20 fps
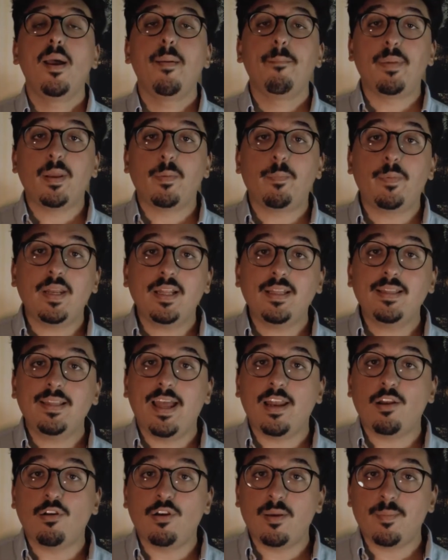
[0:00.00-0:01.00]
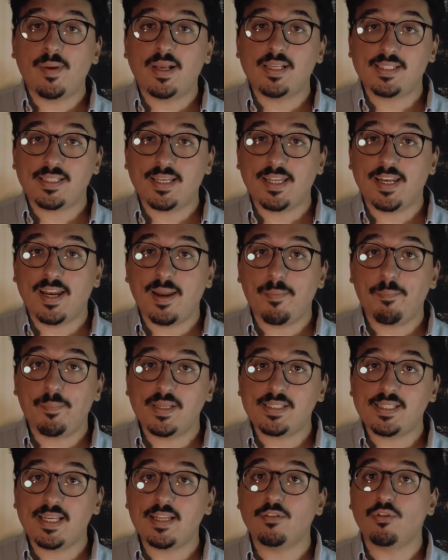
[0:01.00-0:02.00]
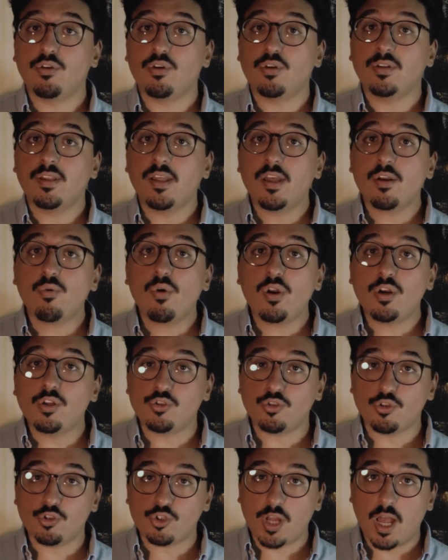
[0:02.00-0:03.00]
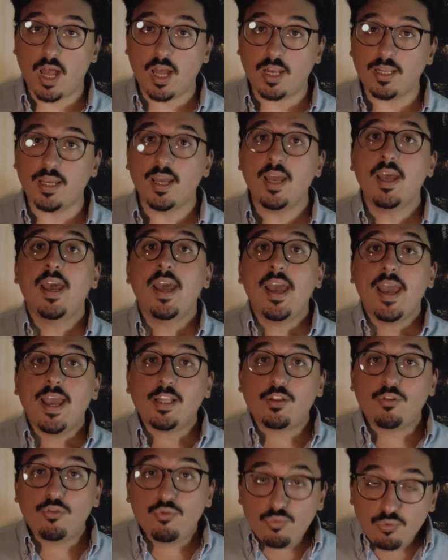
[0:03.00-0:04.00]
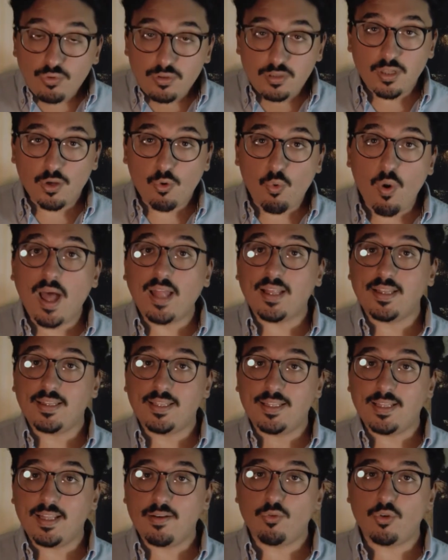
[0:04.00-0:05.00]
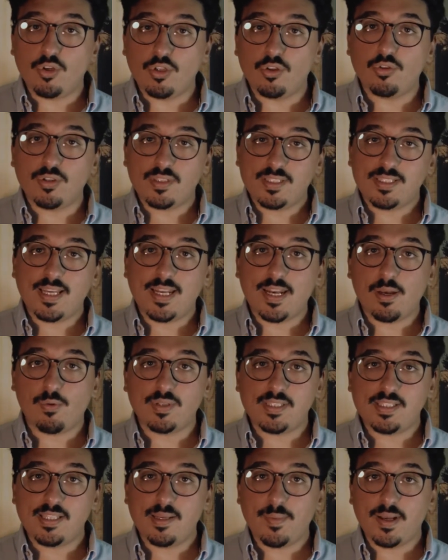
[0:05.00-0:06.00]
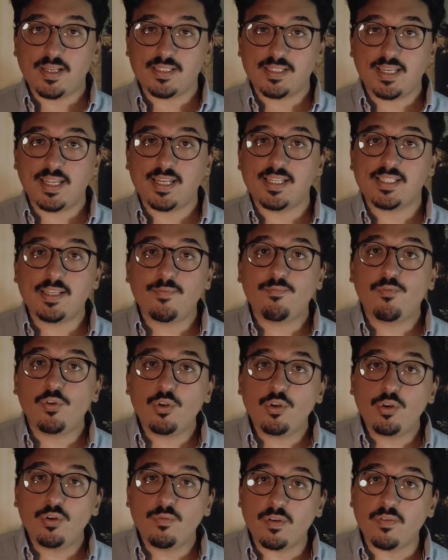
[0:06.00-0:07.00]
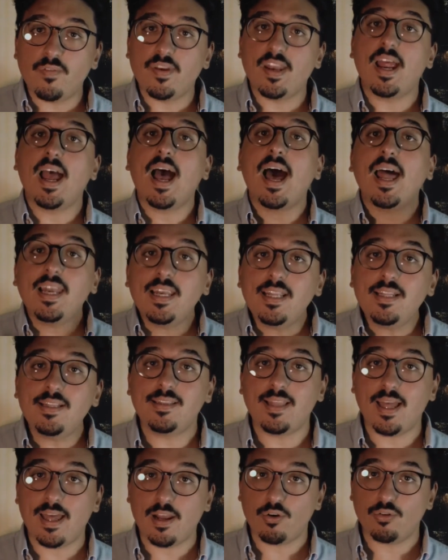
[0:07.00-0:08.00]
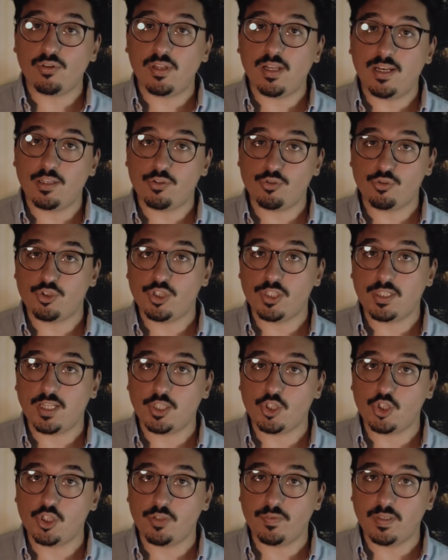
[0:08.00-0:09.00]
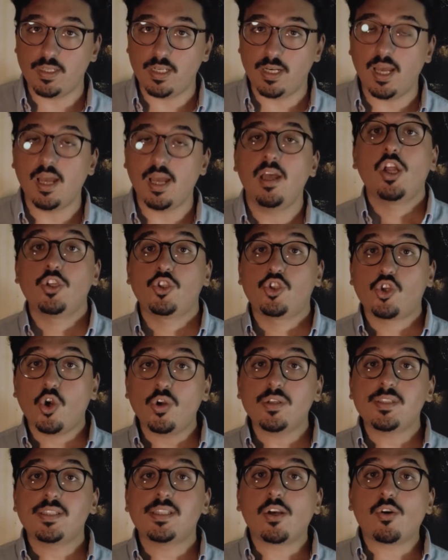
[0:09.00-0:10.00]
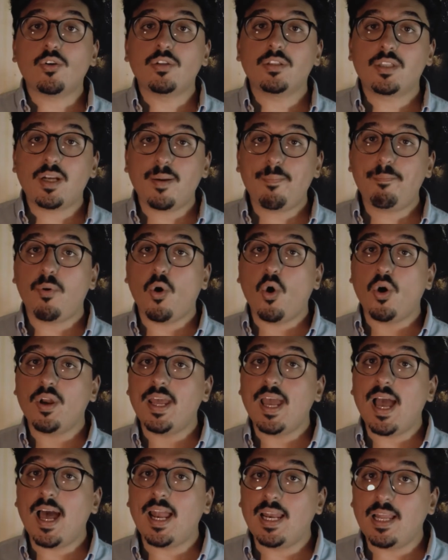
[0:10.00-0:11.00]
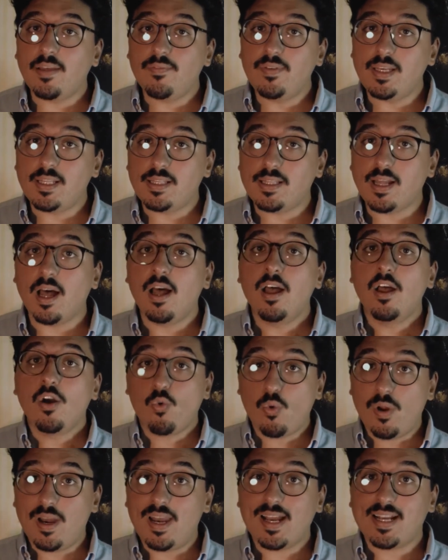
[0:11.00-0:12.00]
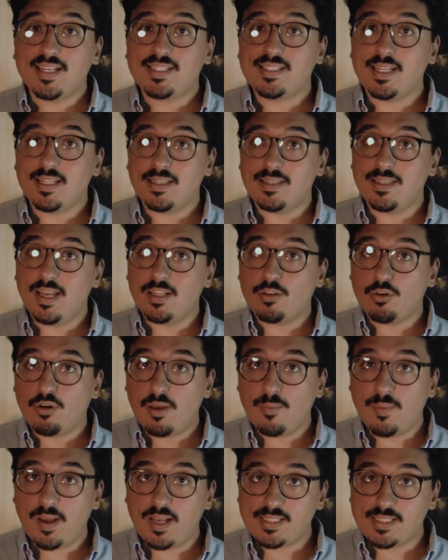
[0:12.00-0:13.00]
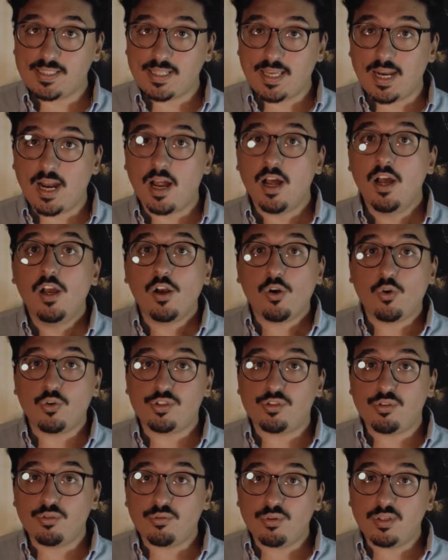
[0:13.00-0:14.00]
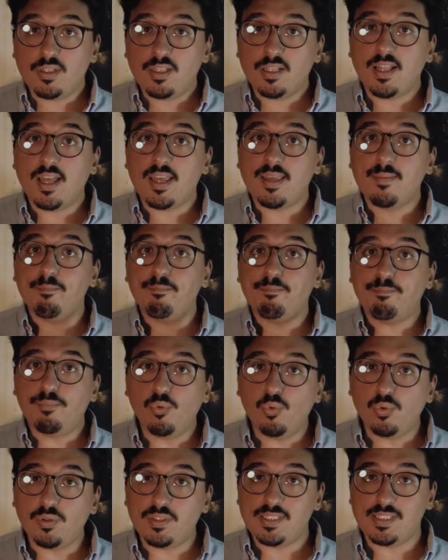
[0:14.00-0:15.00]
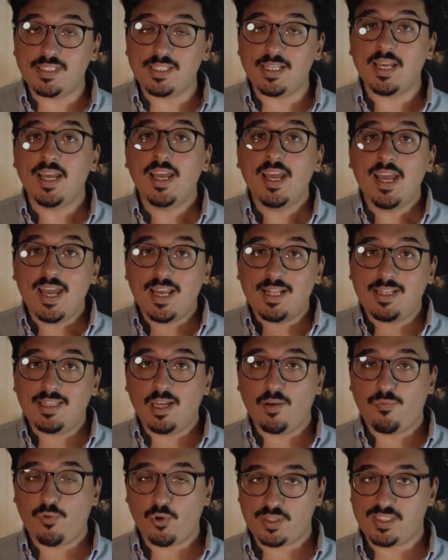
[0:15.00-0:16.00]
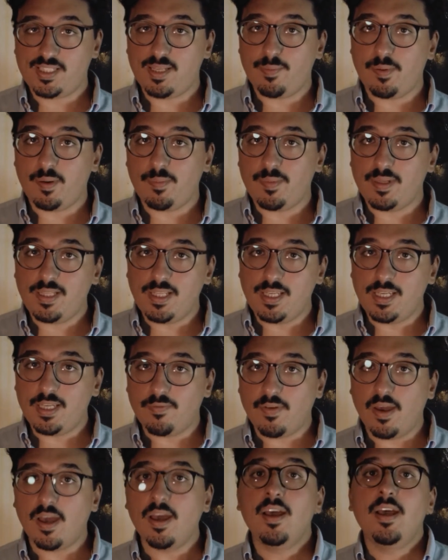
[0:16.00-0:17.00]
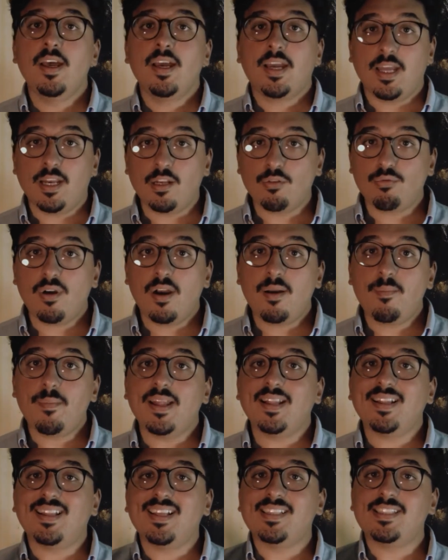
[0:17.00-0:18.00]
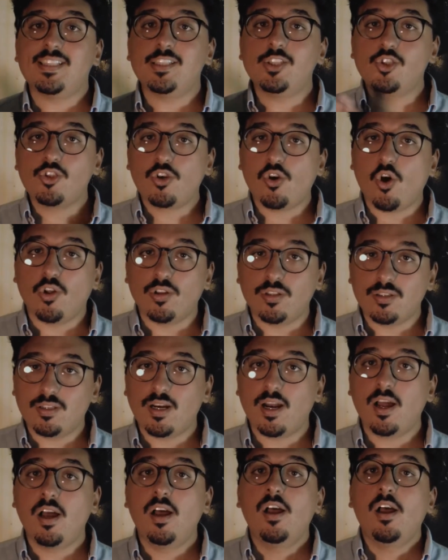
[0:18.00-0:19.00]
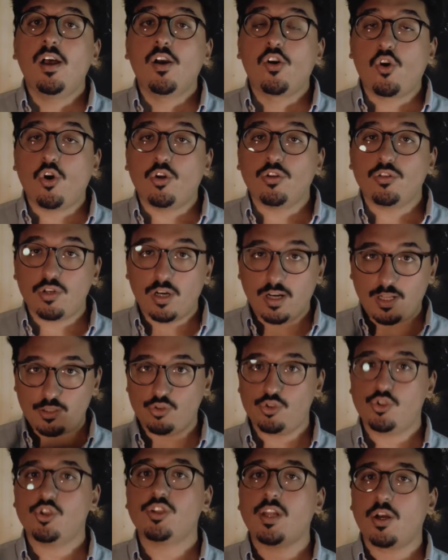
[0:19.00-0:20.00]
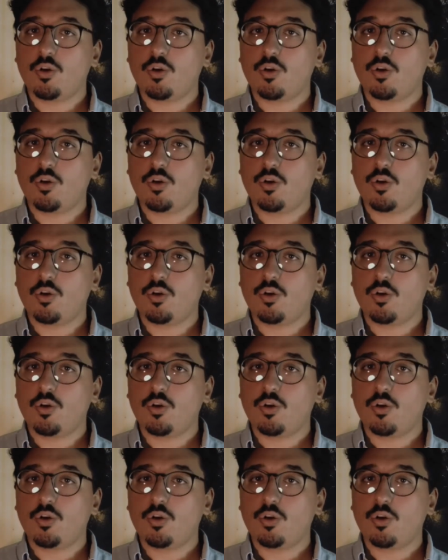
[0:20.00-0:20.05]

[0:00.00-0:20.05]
Per Pirandello le maschere rappresentano dei ruoli sociali e tutti quanti devono indossare queste maschere se vogliono vivere all'interno della società civile. Ciò si contrappone alla vita, quella che sta dietro la maschera, costituita da impulsi e da forze primitive, che naturalmente si scontra contro la società